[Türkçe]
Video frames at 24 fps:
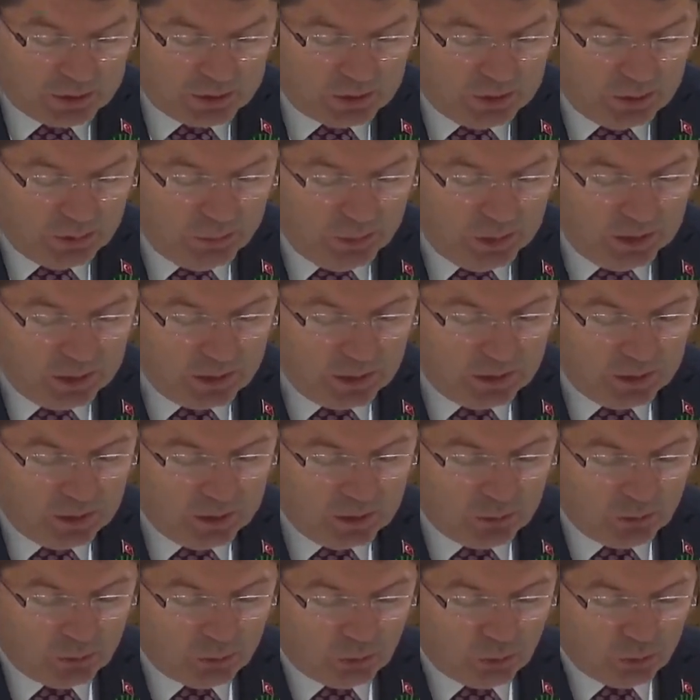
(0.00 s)
yazılı
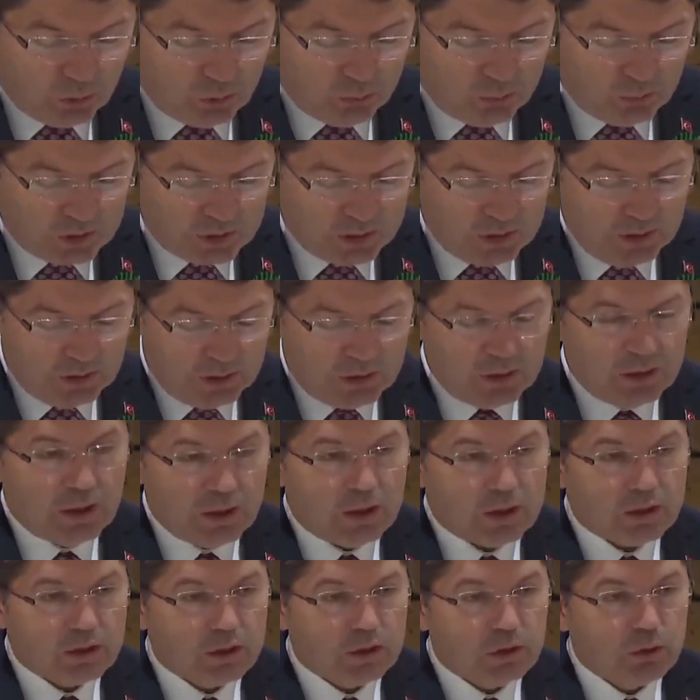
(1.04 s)
belgelerin korunması
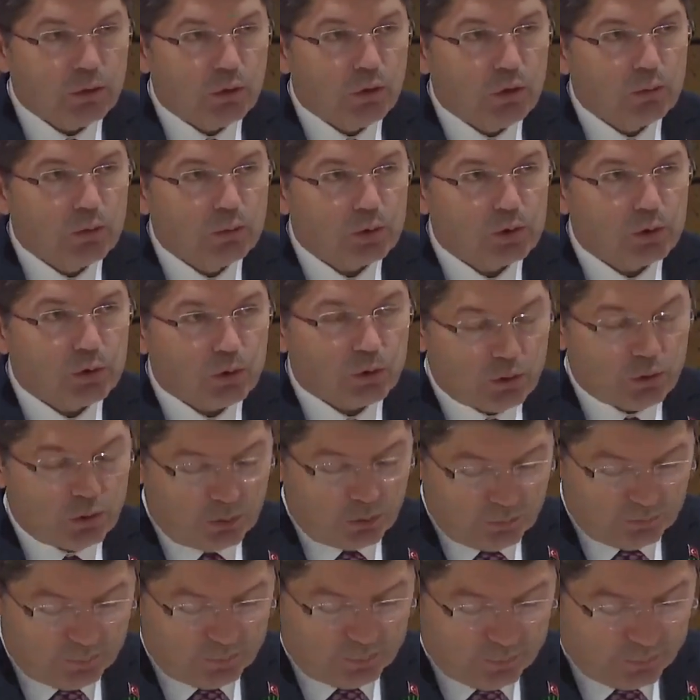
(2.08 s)
ihtiyacını
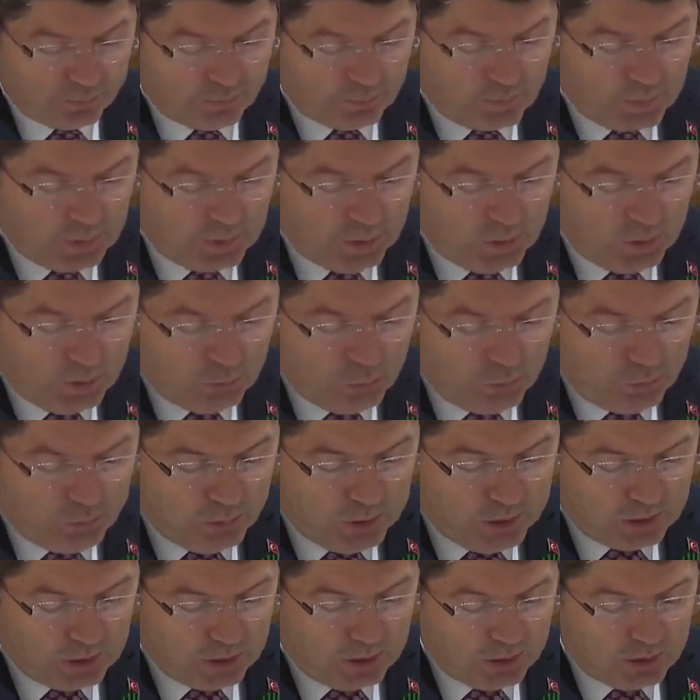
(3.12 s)
doğurmuştur.
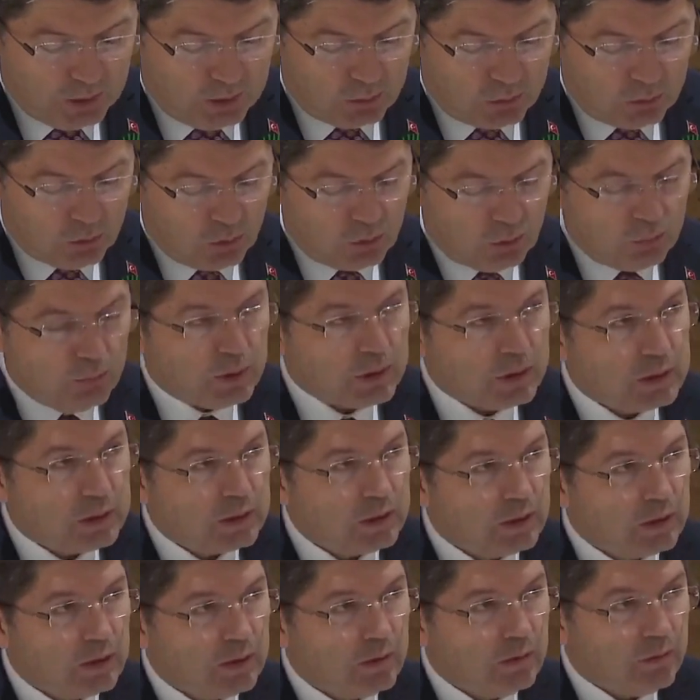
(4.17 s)
Bu belgelerin
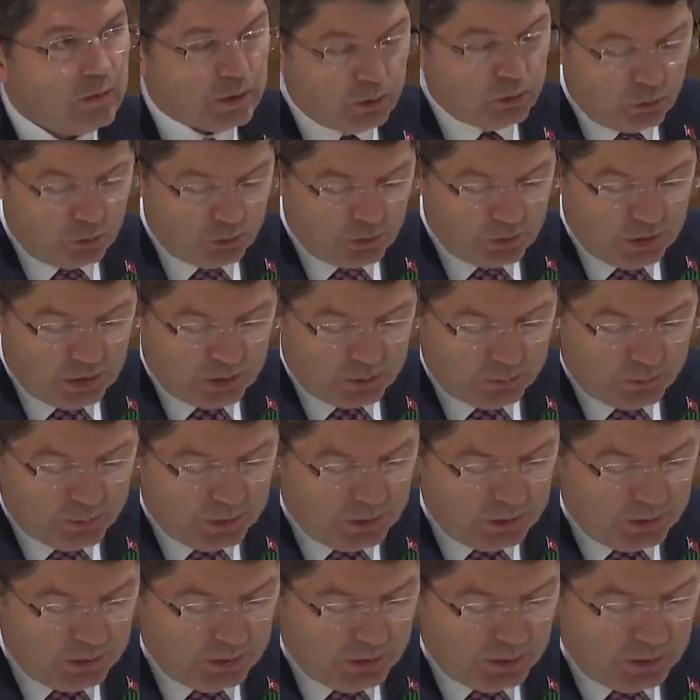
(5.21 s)
korunması ve
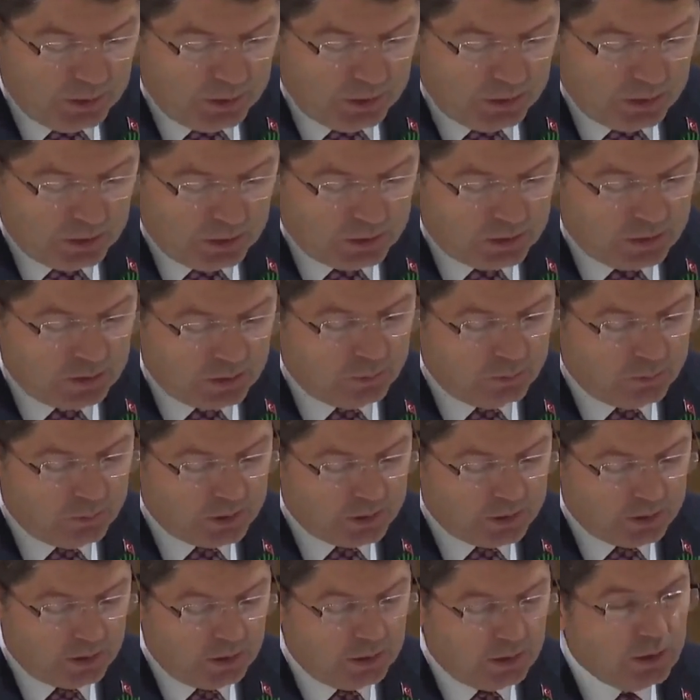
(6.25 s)
sözleşmelerin yerine
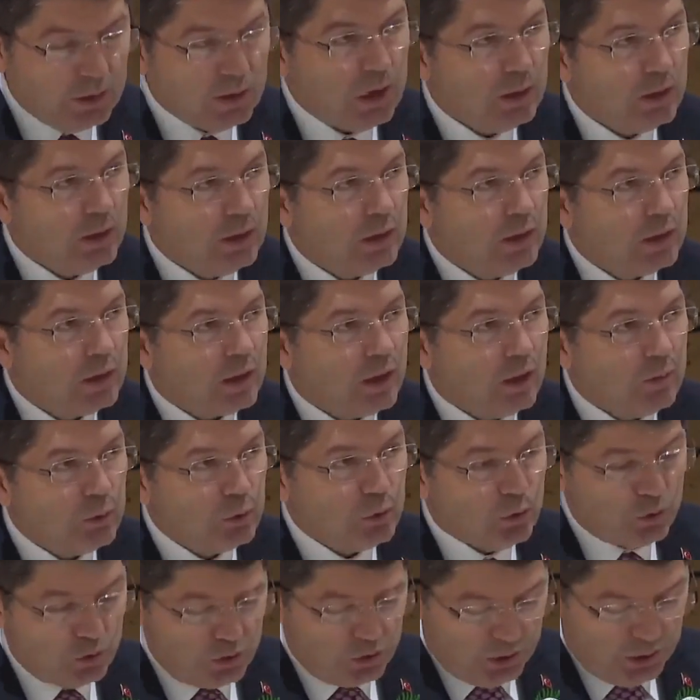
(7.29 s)
getirilmesi
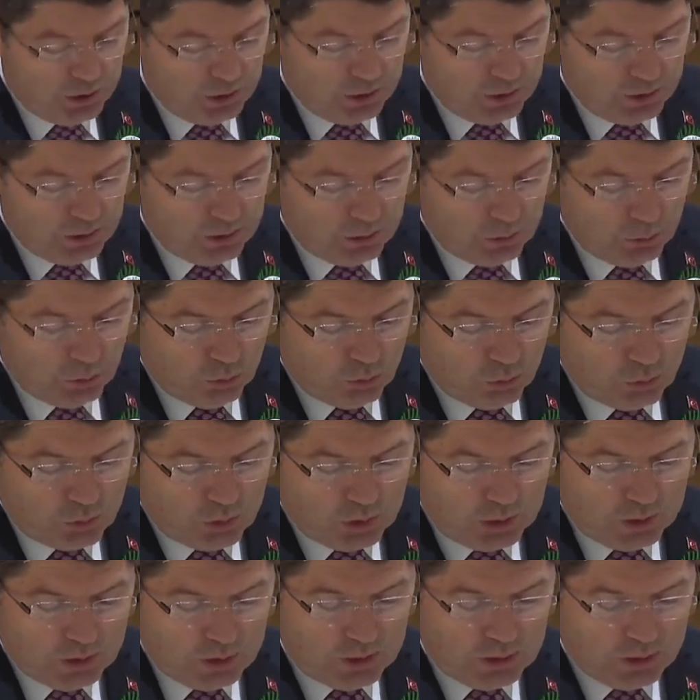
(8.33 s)
kamu düzenini
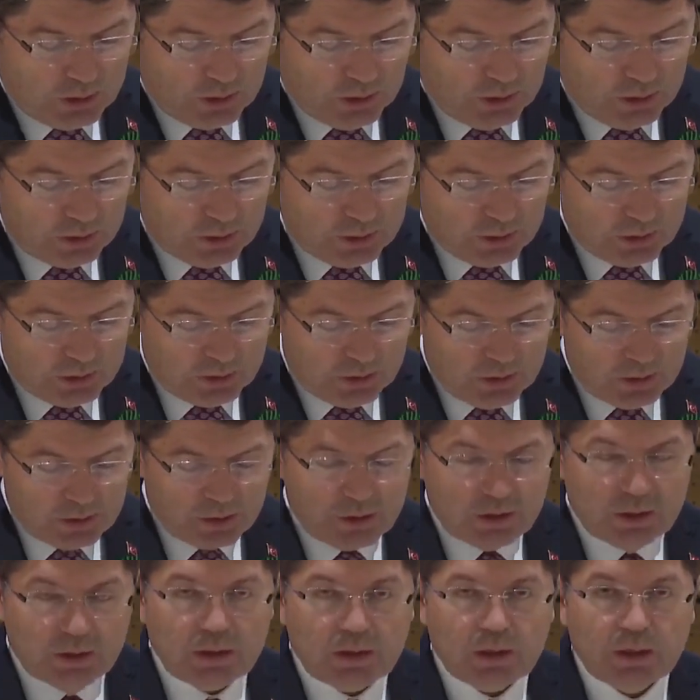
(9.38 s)
doğrudan
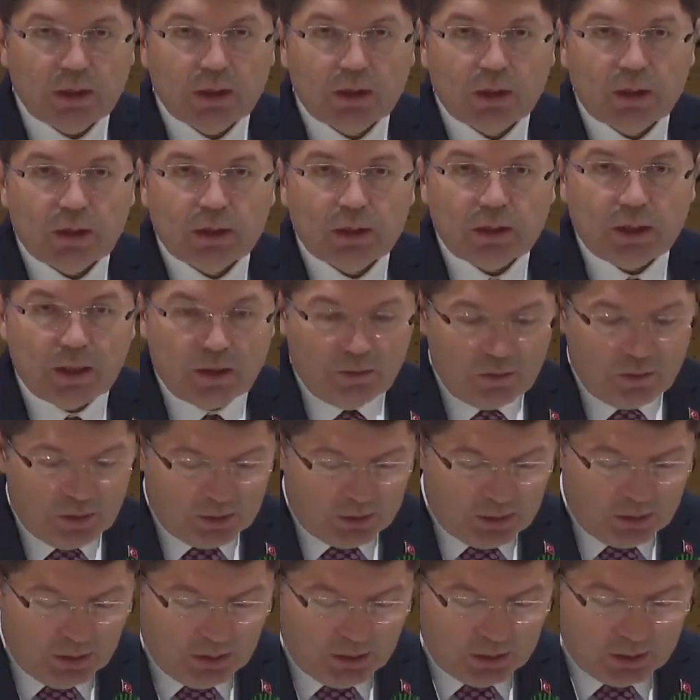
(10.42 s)
ilgilendirdiği için
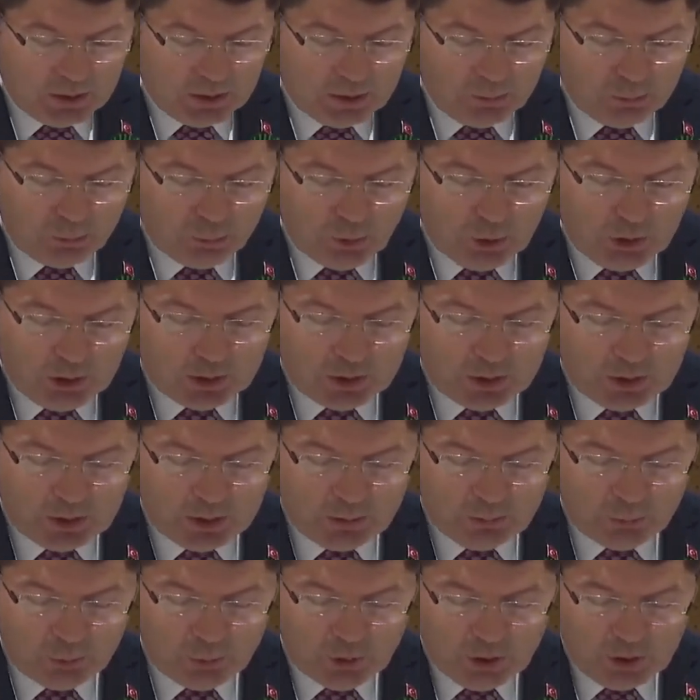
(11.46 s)
devletler de bu
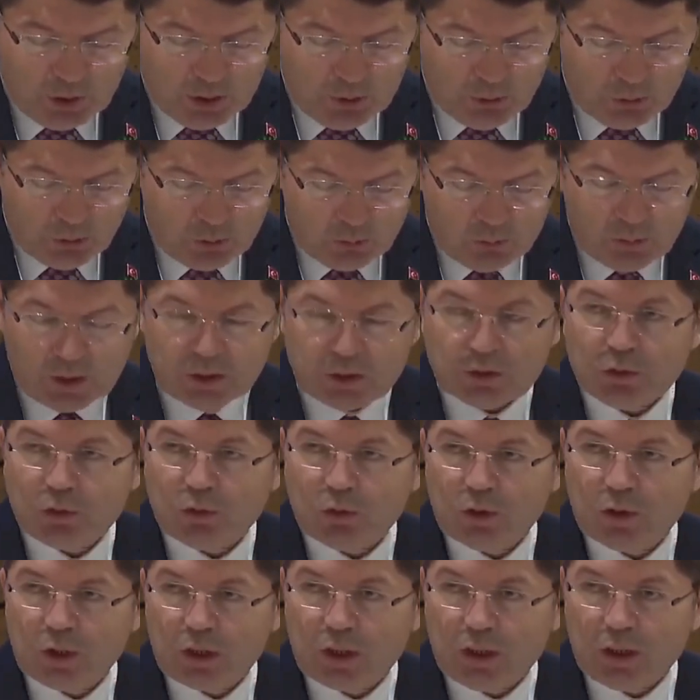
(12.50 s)
alana müdahil
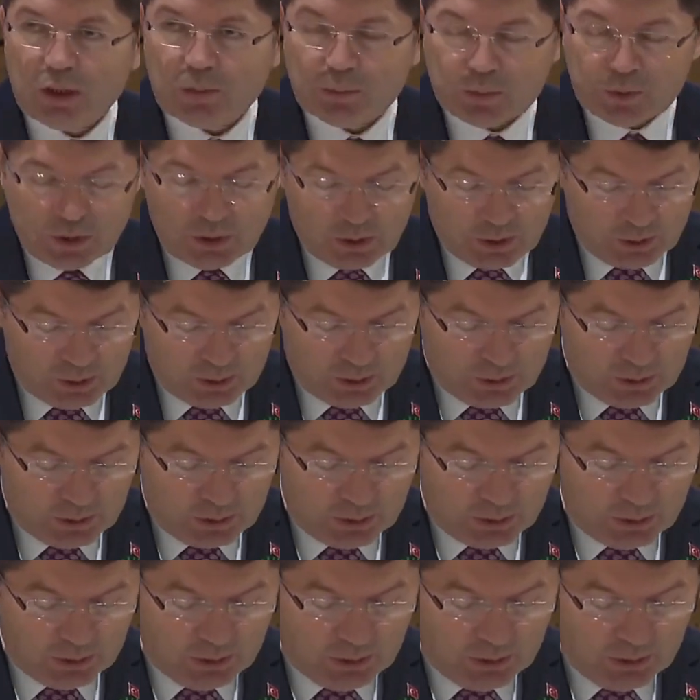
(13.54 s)
olmak zorunda
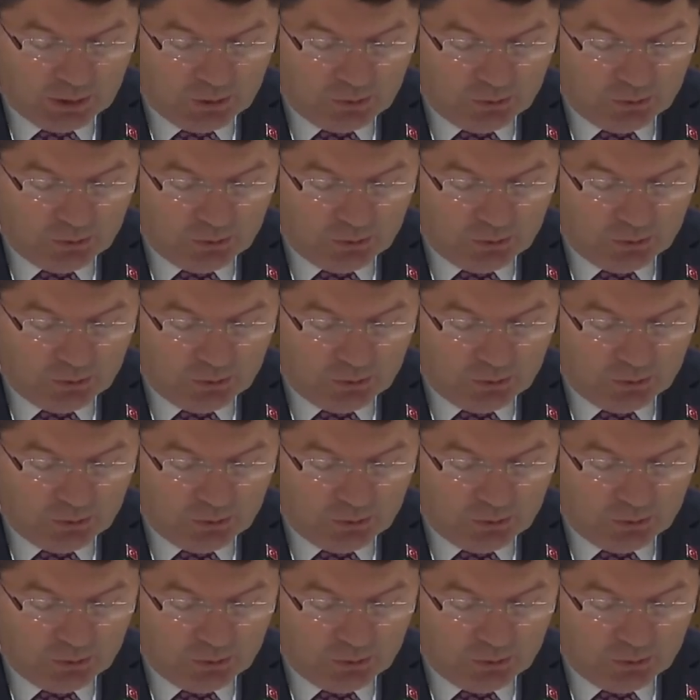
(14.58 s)
kalmışlardır